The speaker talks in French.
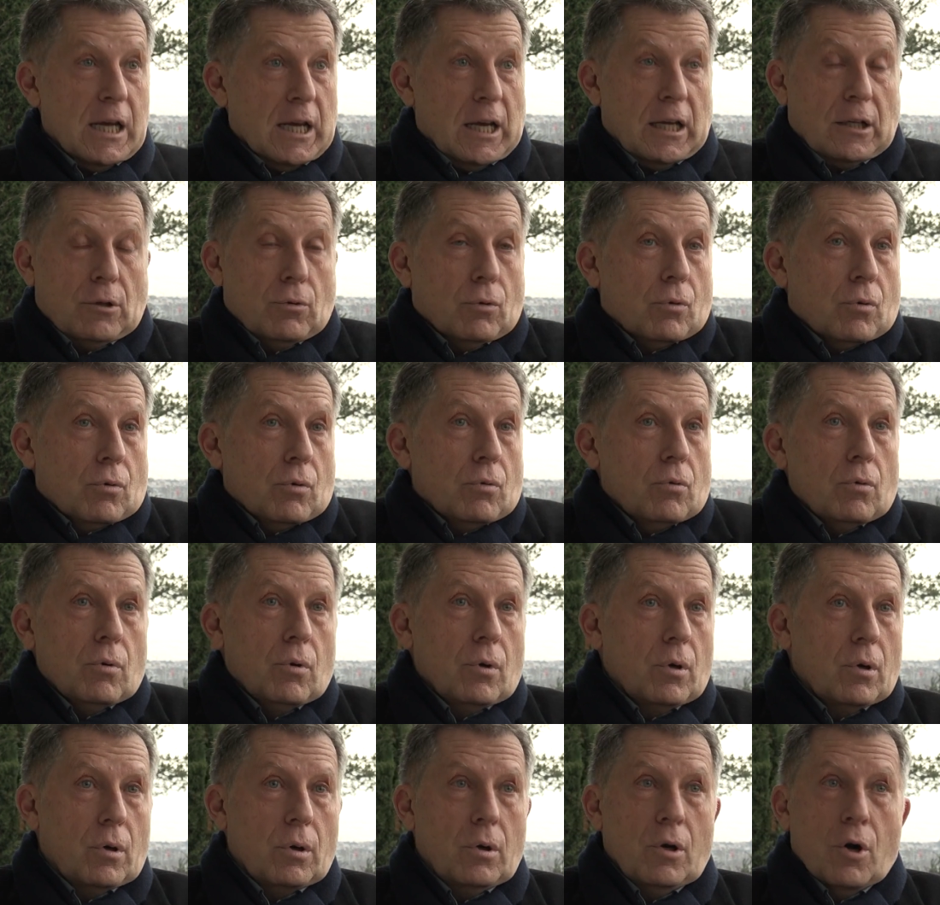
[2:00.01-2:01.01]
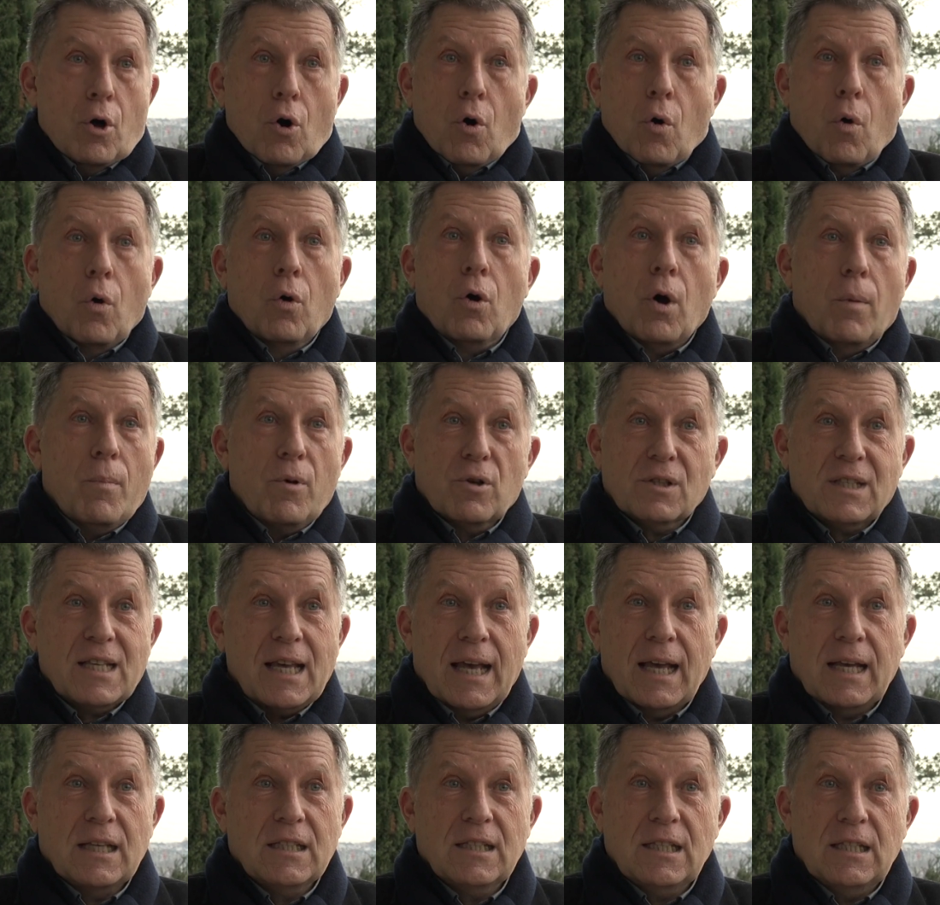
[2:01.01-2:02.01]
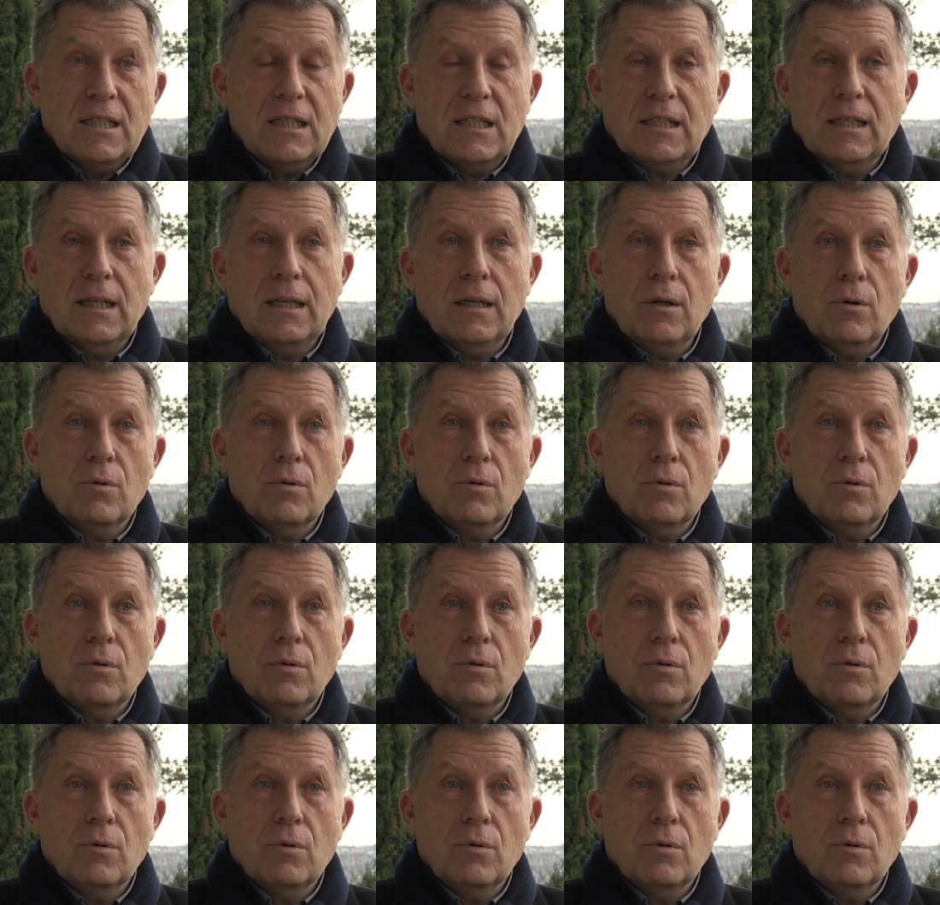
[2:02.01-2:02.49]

Et, du coup, on commence à exister